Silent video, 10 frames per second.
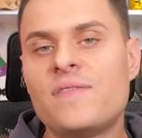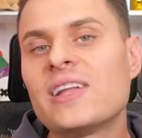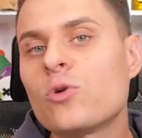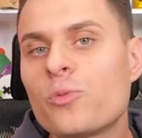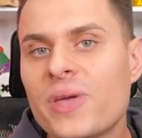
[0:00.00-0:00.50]

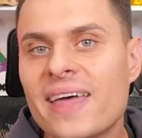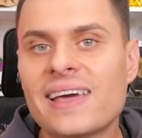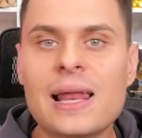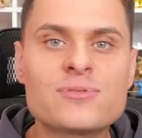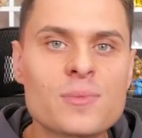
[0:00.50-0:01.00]
Według mnie
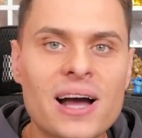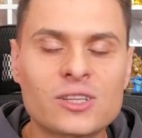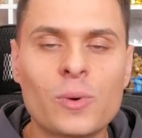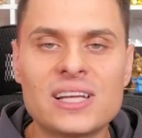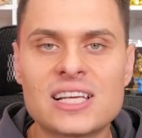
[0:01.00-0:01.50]
najlepszą
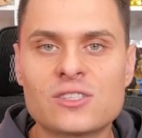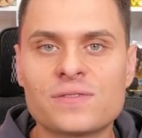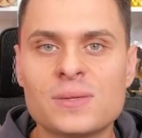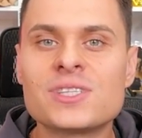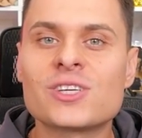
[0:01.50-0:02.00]
aktualizacją w
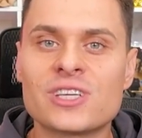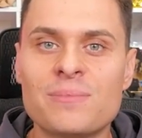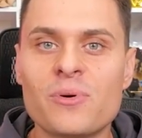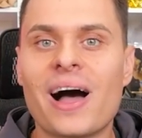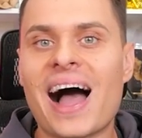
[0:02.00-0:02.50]
tym sezonie była